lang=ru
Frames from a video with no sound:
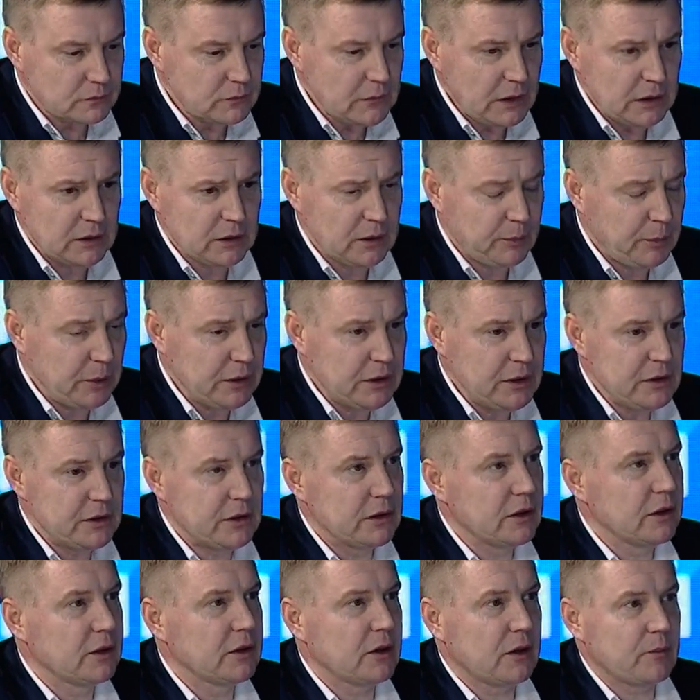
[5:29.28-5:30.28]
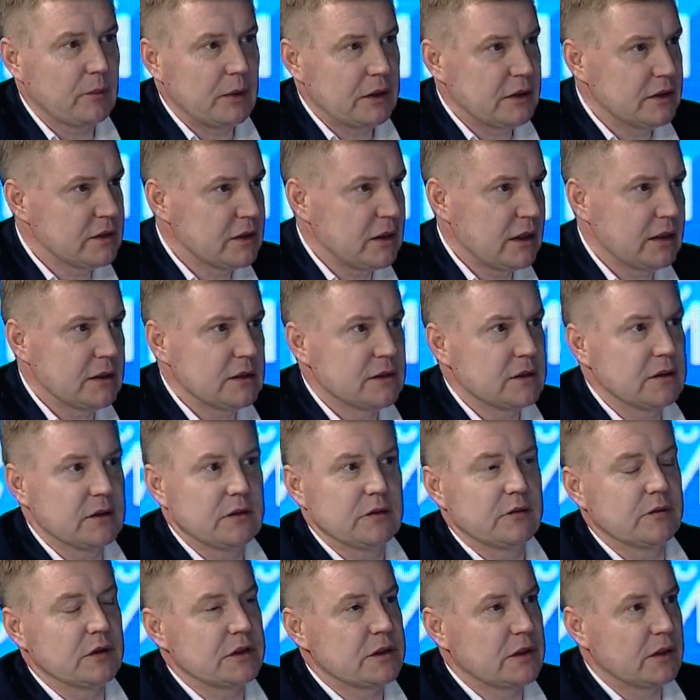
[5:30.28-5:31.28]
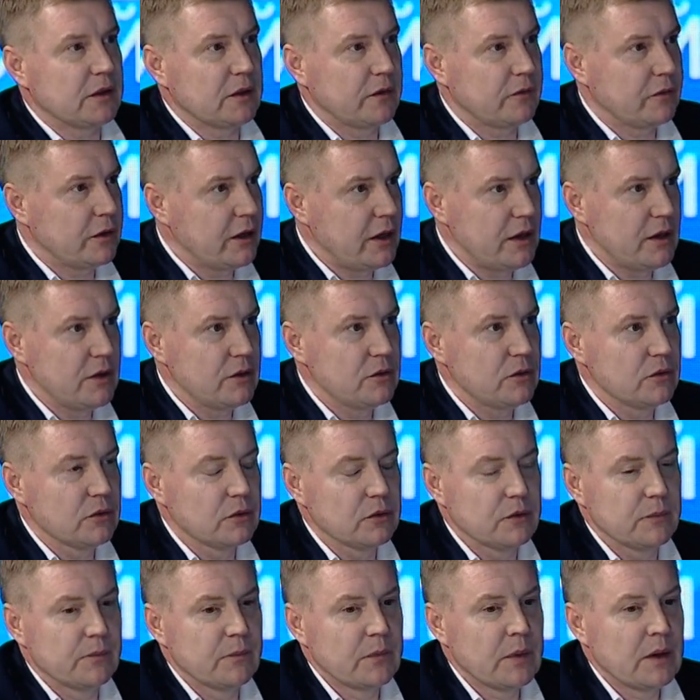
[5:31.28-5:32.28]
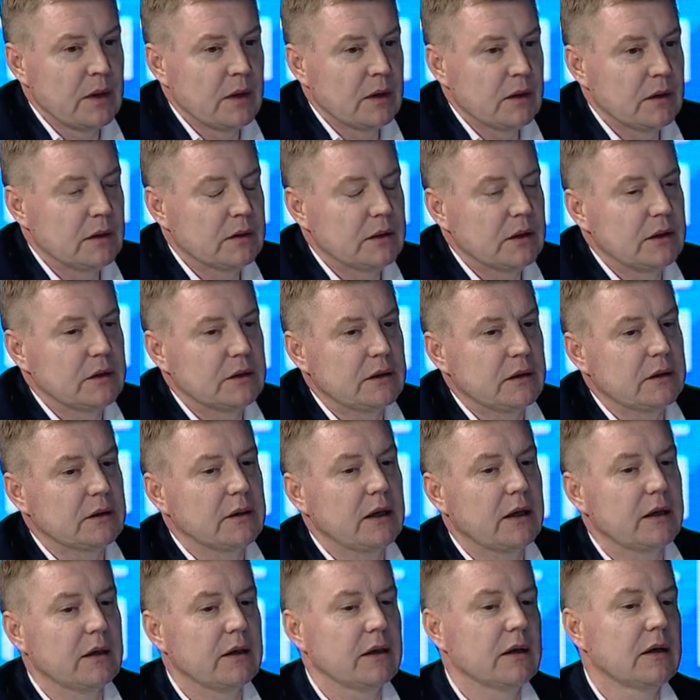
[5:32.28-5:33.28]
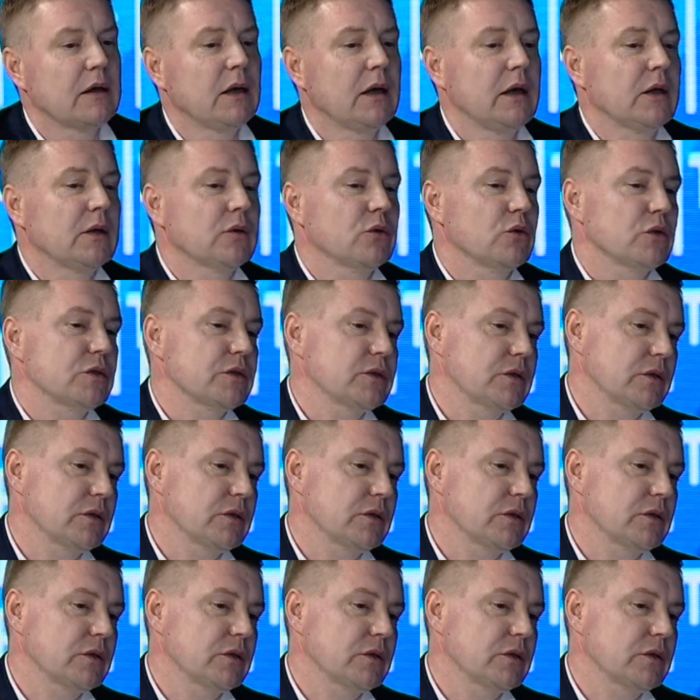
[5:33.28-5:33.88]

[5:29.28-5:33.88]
дополнительной нормализации, восстановлению и, и так далее. То есть,